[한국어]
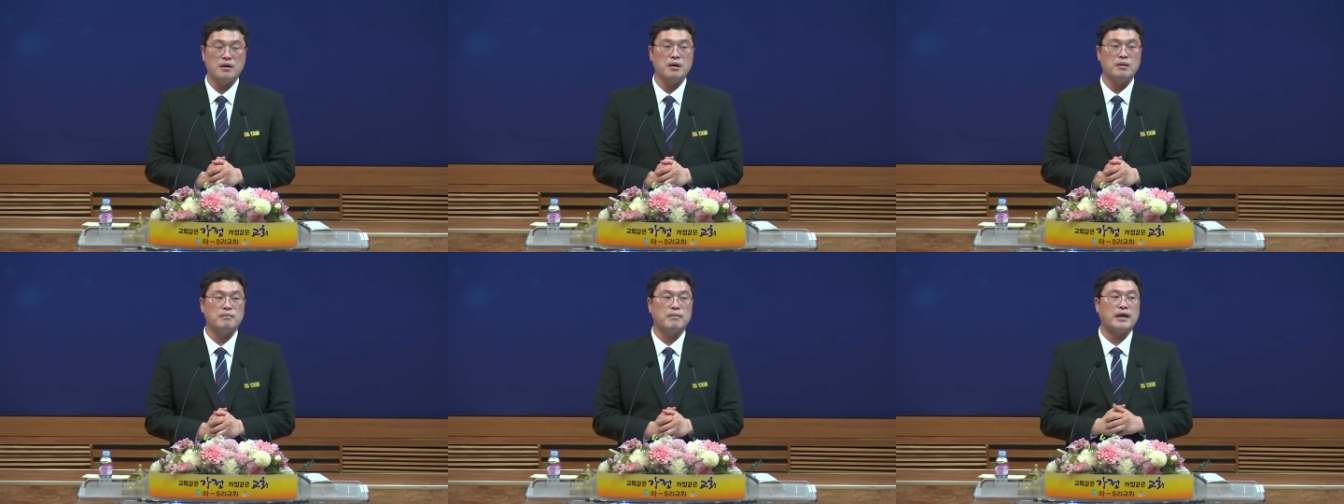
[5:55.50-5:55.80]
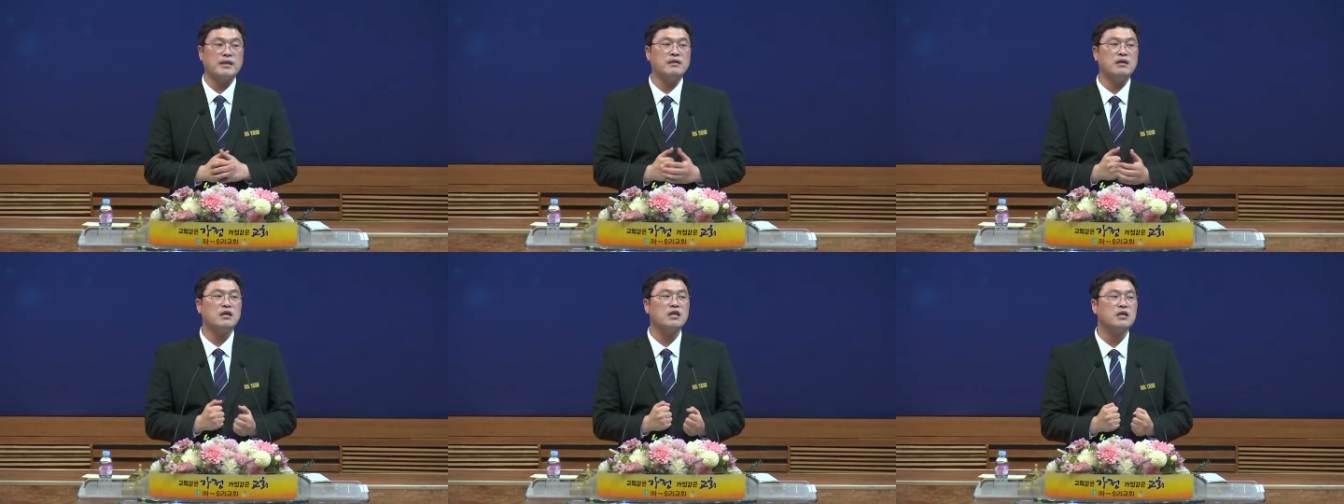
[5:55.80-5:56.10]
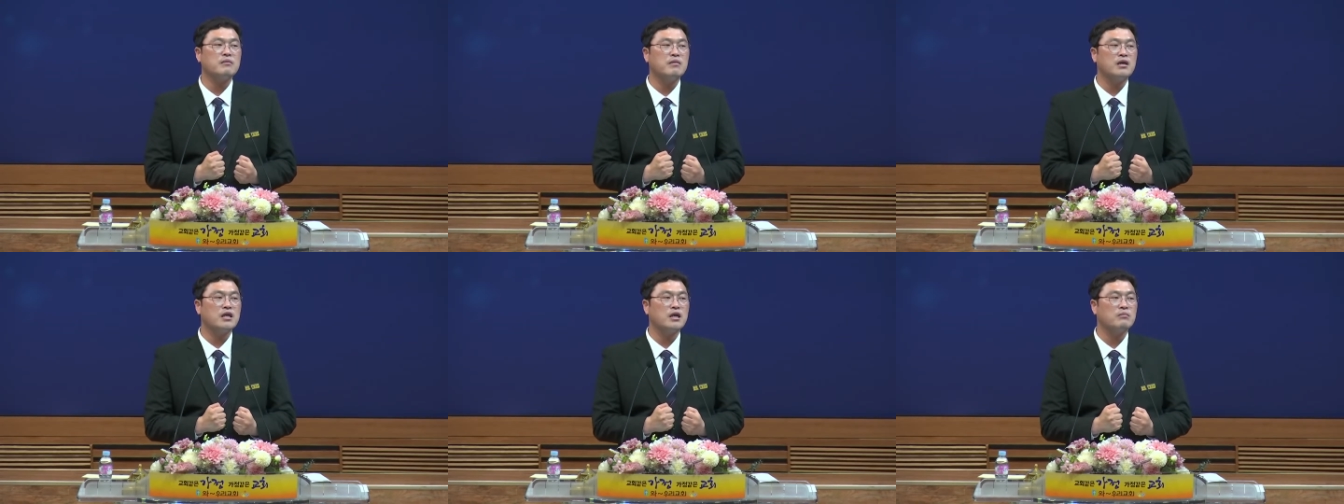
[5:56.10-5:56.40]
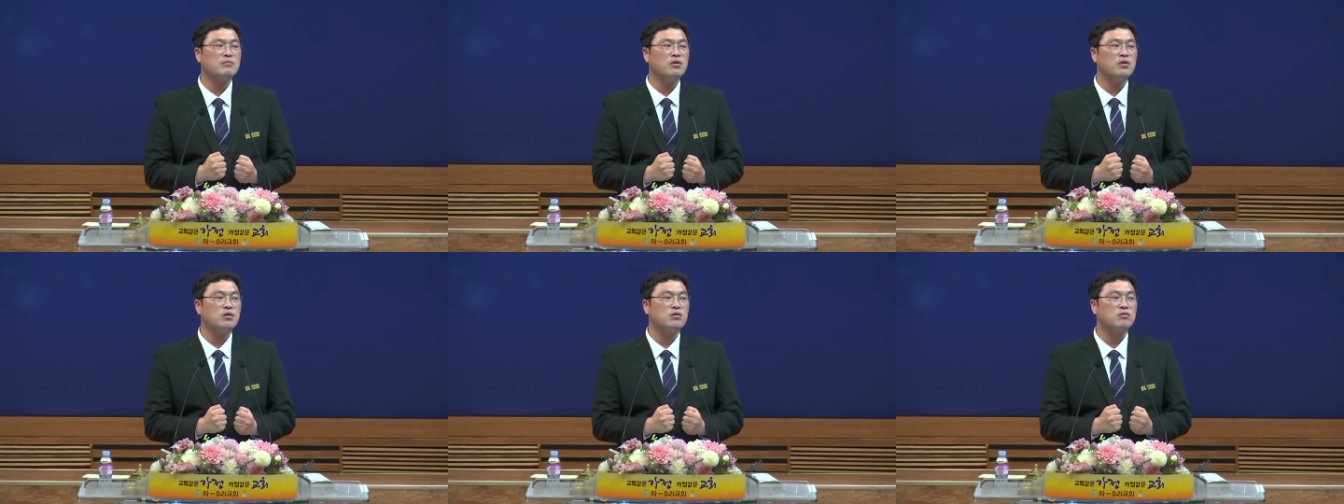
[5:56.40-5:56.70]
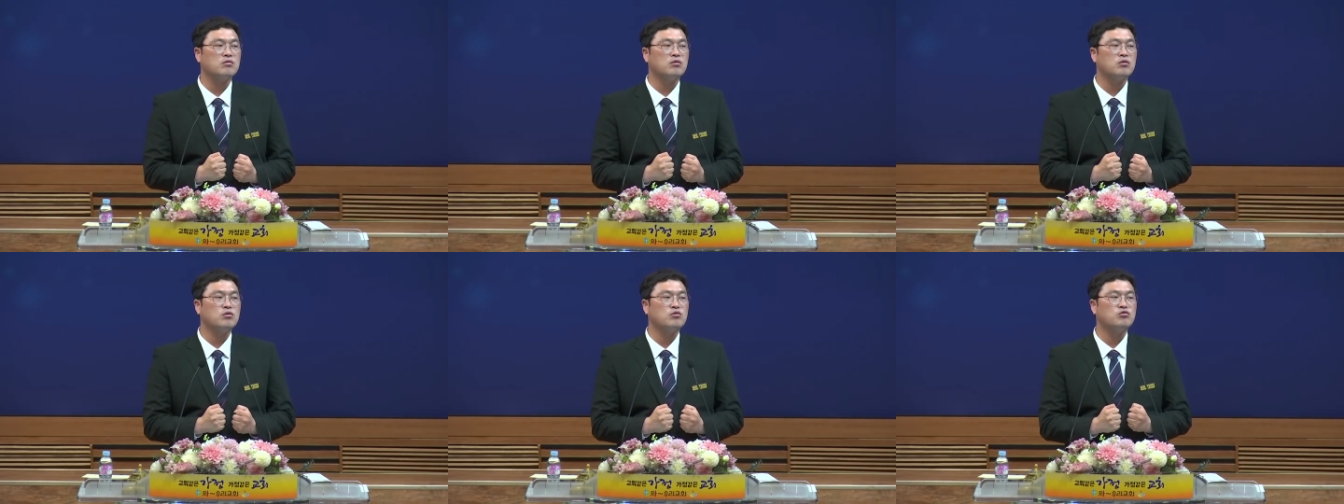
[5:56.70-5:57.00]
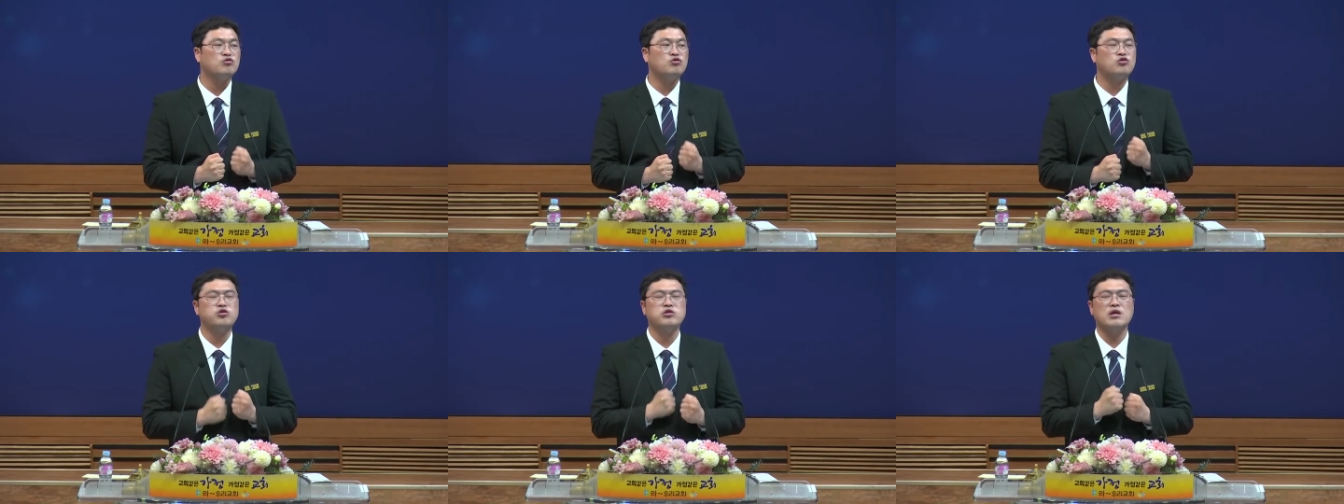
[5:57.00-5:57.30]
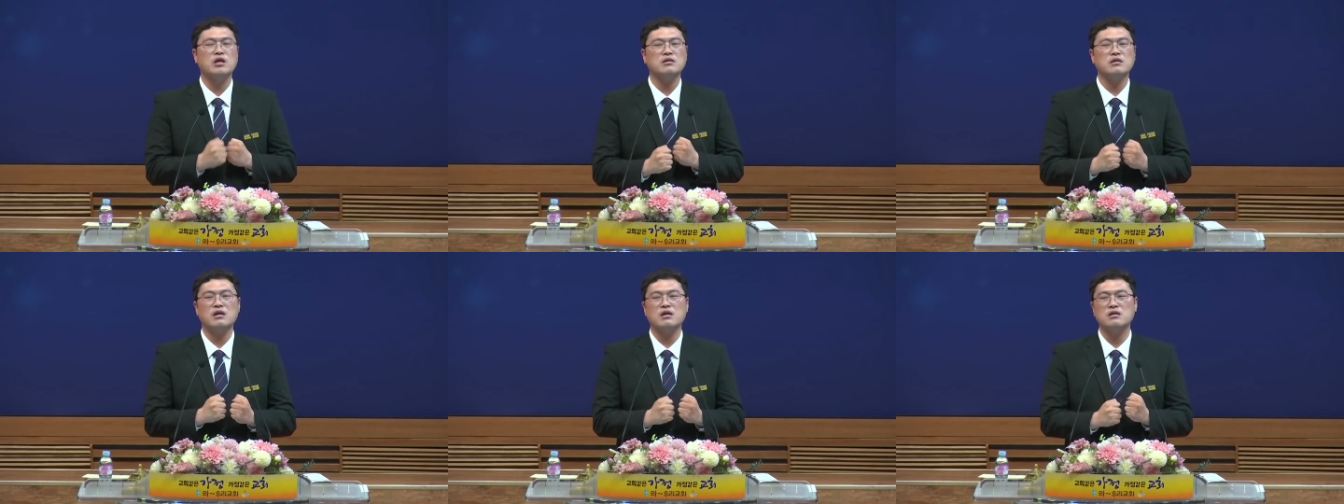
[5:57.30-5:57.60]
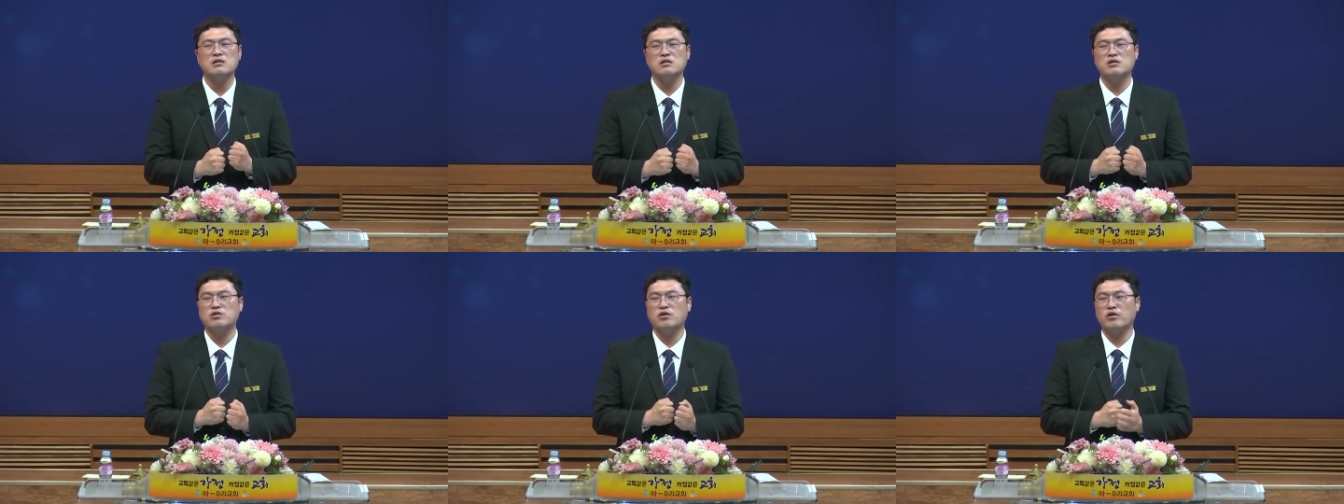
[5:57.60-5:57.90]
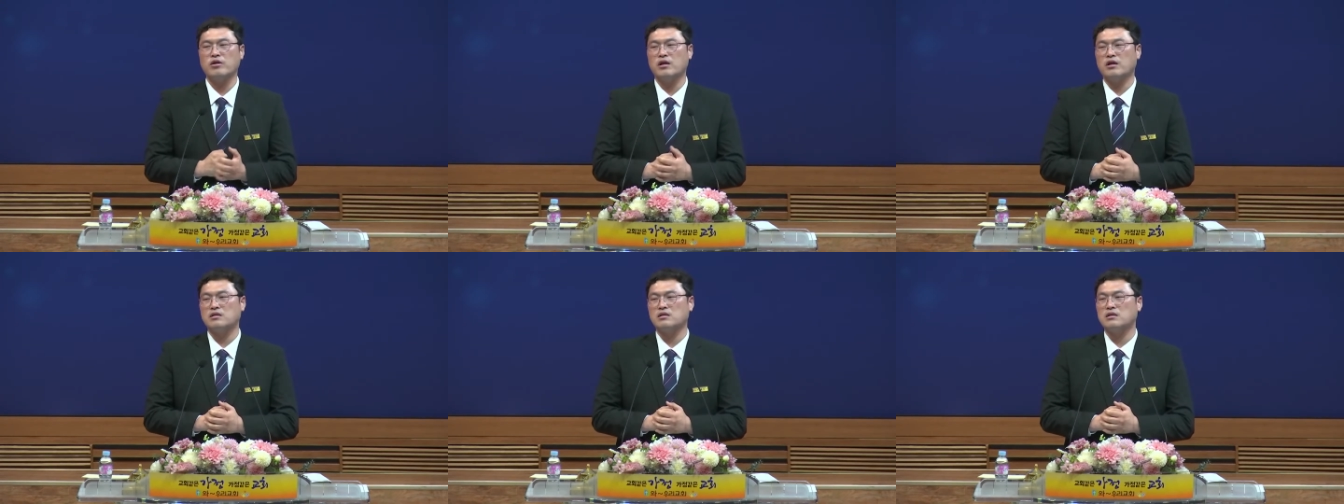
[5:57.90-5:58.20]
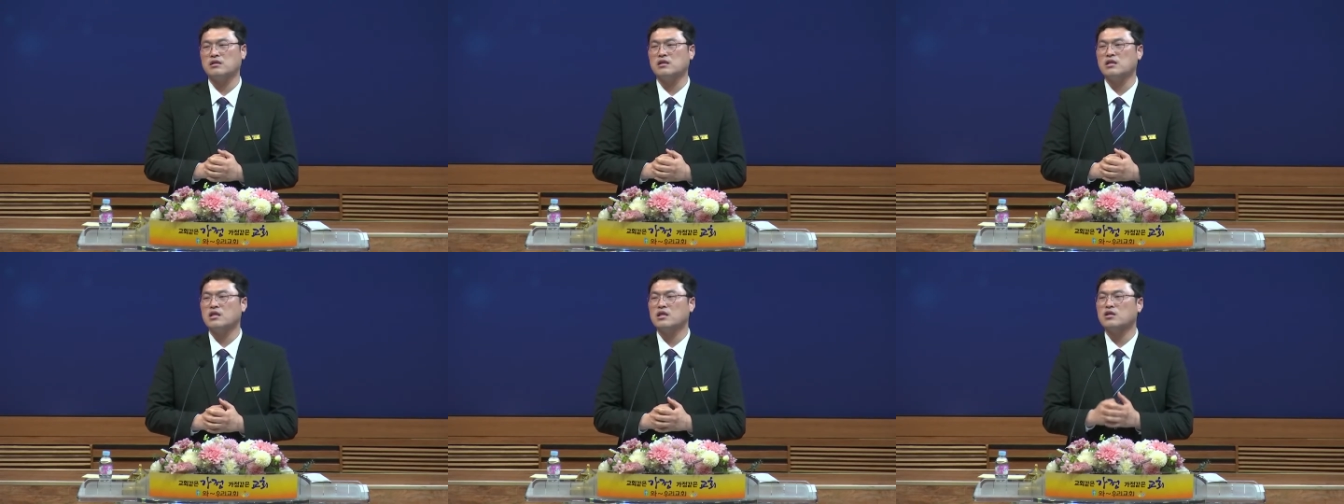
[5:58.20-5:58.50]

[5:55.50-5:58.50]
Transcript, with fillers: 만나기만 하면 주랭낭을 쳐야 하는